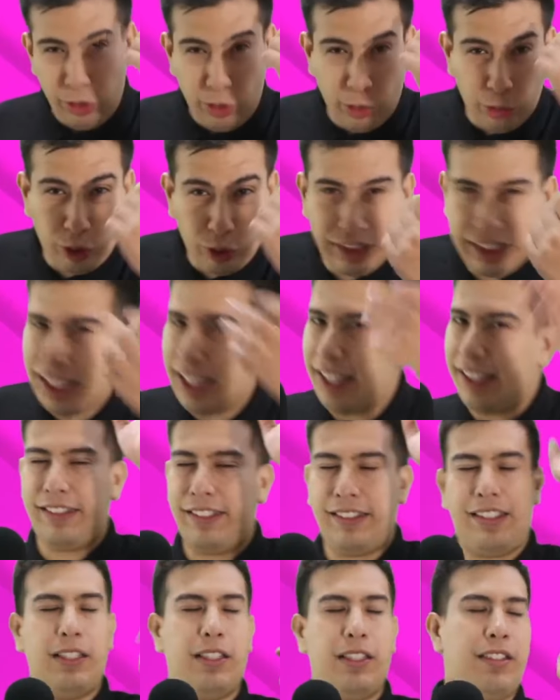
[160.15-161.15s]
si
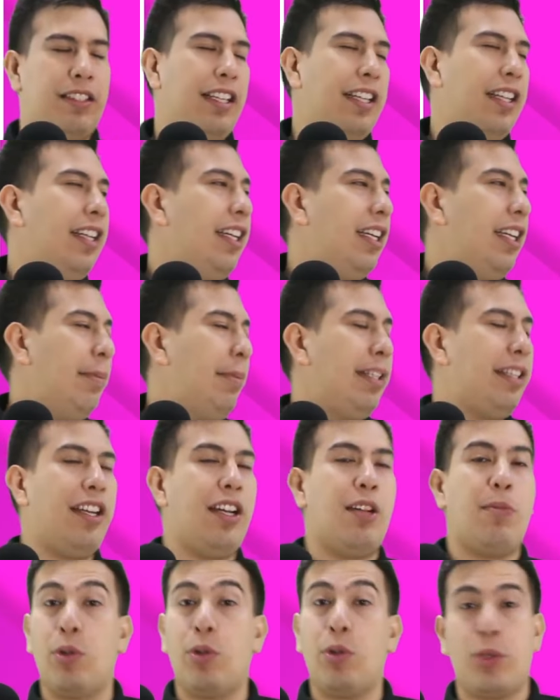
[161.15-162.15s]
ustedes se
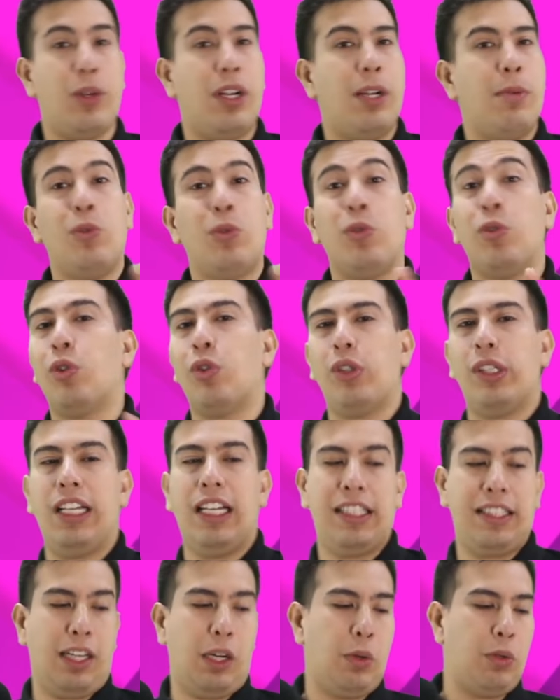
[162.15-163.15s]
metieran mucho al mundo de
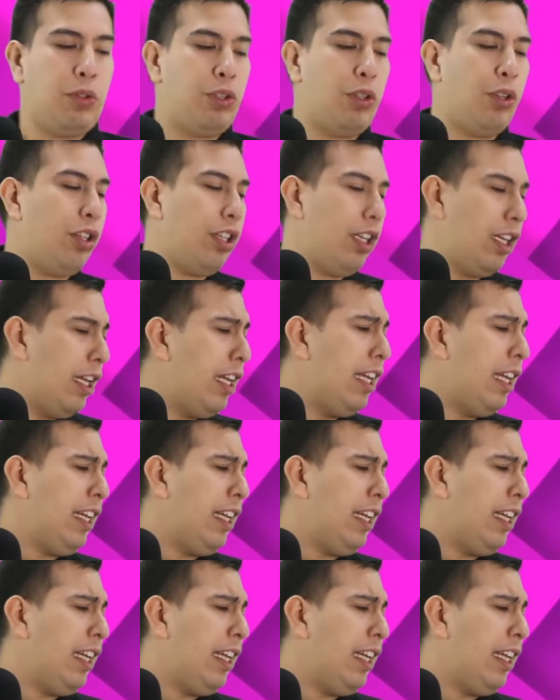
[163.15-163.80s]
la traducción